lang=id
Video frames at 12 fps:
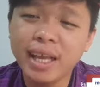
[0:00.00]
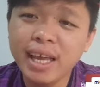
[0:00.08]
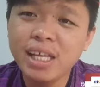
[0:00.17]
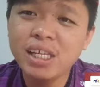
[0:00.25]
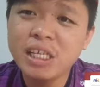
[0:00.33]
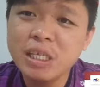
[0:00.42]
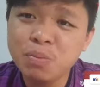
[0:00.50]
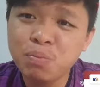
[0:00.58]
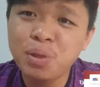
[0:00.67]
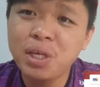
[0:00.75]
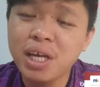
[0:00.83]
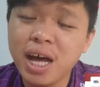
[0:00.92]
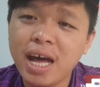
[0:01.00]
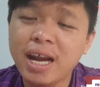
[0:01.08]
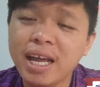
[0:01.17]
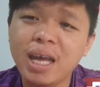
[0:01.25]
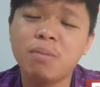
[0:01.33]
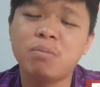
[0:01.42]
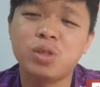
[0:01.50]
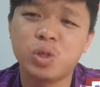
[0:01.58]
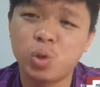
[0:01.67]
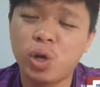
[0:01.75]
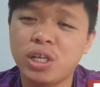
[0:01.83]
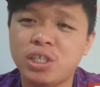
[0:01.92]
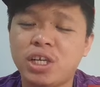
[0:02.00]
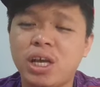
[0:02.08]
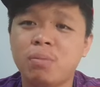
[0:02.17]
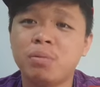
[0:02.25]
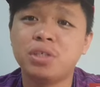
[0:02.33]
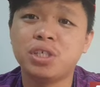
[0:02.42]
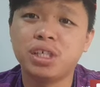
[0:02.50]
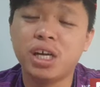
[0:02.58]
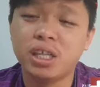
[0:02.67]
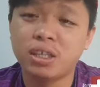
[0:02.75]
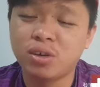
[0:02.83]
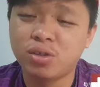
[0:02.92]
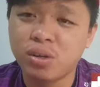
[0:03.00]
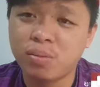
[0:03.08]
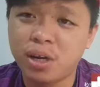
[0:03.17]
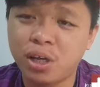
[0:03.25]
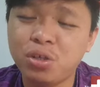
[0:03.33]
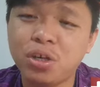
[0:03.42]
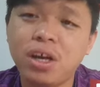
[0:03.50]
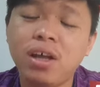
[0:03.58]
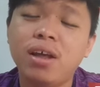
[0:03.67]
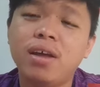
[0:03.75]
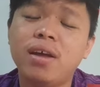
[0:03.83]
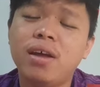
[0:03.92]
SPRM, Suruhanjaya Pencegahan Rasa Malaysia,